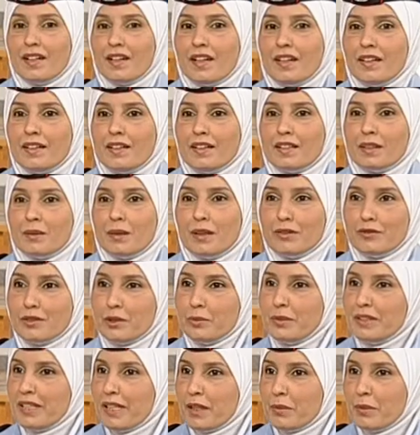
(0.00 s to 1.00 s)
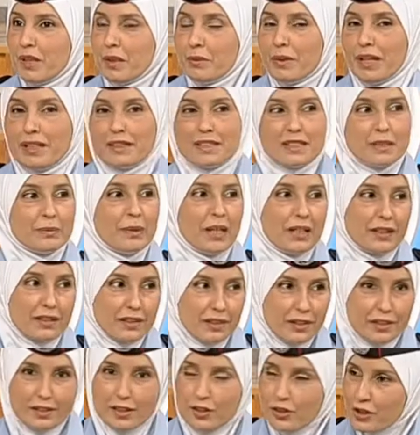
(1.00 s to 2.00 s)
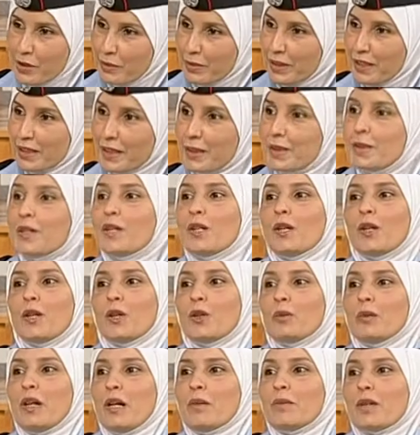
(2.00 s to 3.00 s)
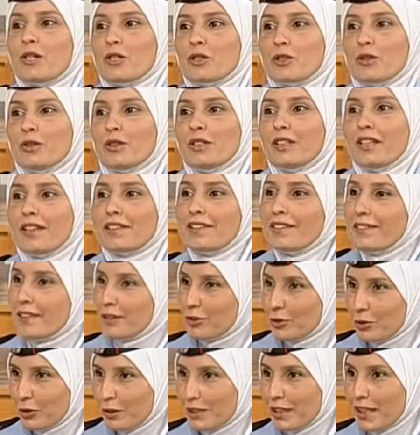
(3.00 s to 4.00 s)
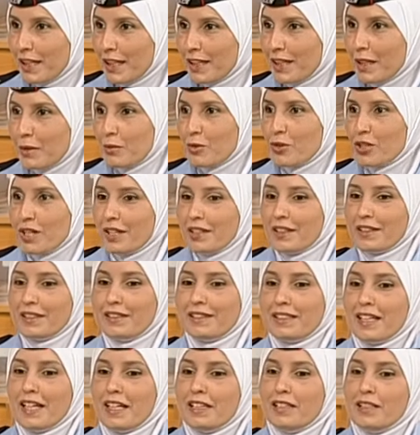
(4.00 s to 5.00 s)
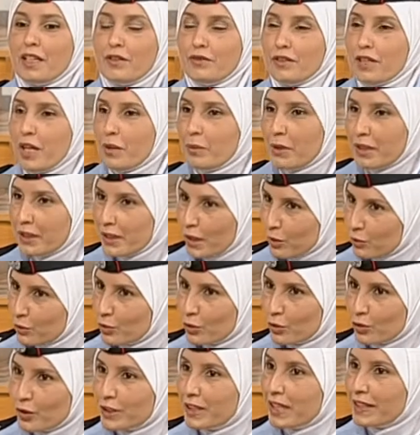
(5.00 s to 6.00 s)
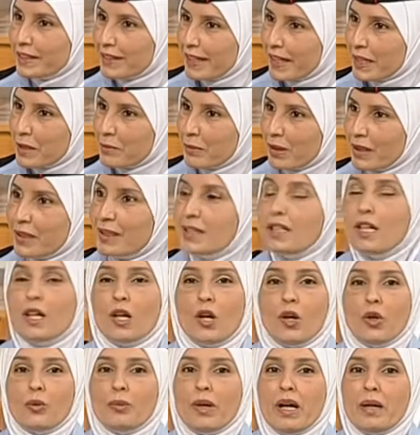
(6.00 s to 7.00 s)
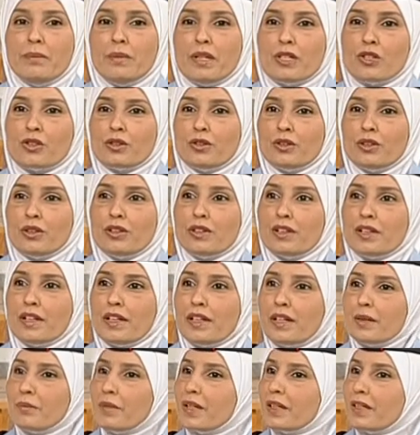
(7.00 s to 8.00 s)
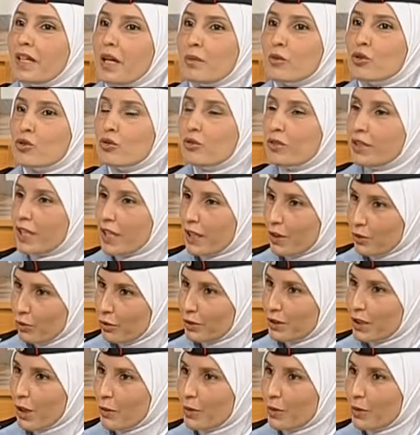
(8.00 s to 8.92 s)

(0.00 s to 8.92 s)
آه، طبعا في البدايه بحب احكي صباح الخير للجميع وبحب أشكر قناة رؤية على مشاركتها لنا في العملية المرورية دائما وبحب أشكر برنامج دنيا يا دنيا